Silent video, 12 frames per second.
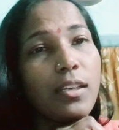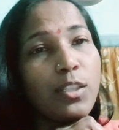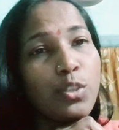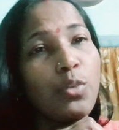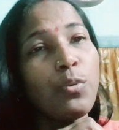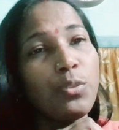
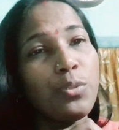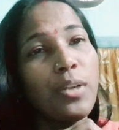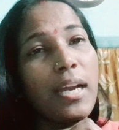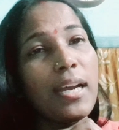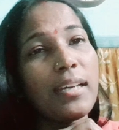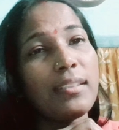তো
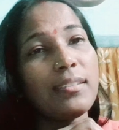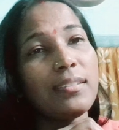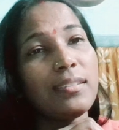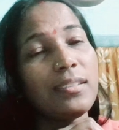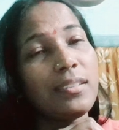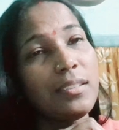বন্ধুরা
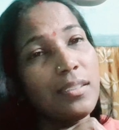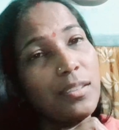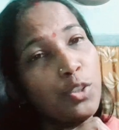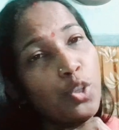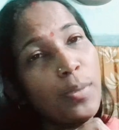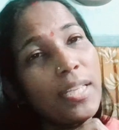
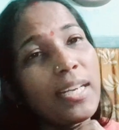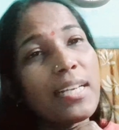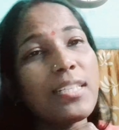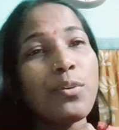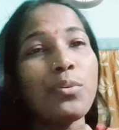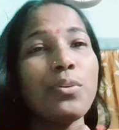তোমাদের
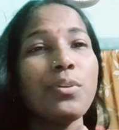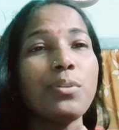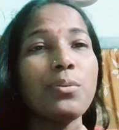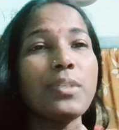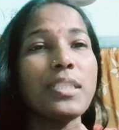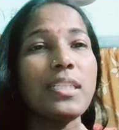কাছে অনুরোধ
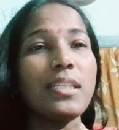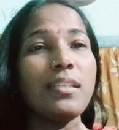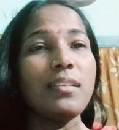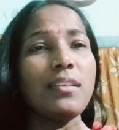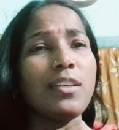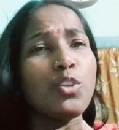করছি
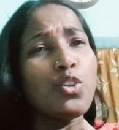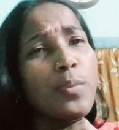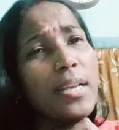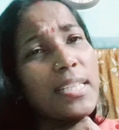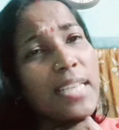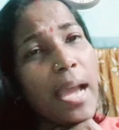তোমরা
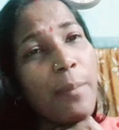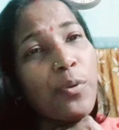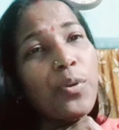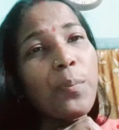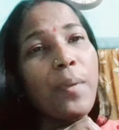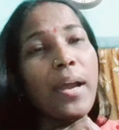
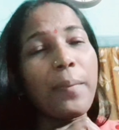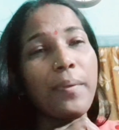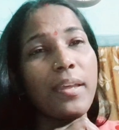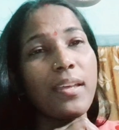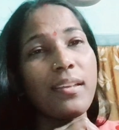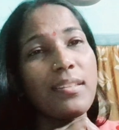যেমন পারবে
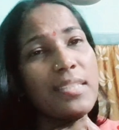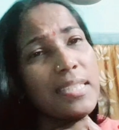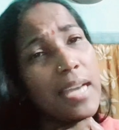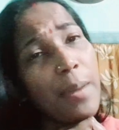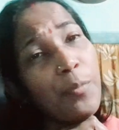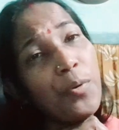
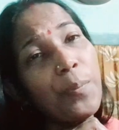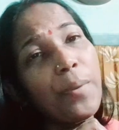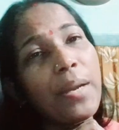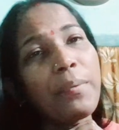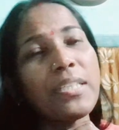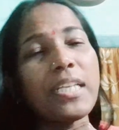যেমন
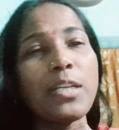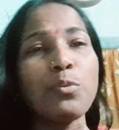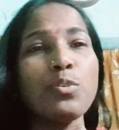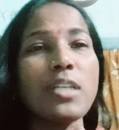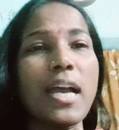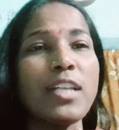পারবে সেটুকু
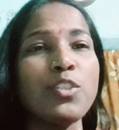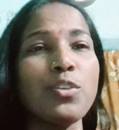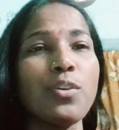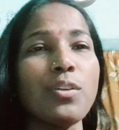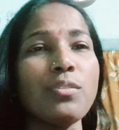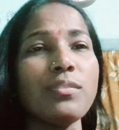সাহায্য
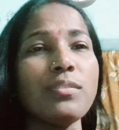করো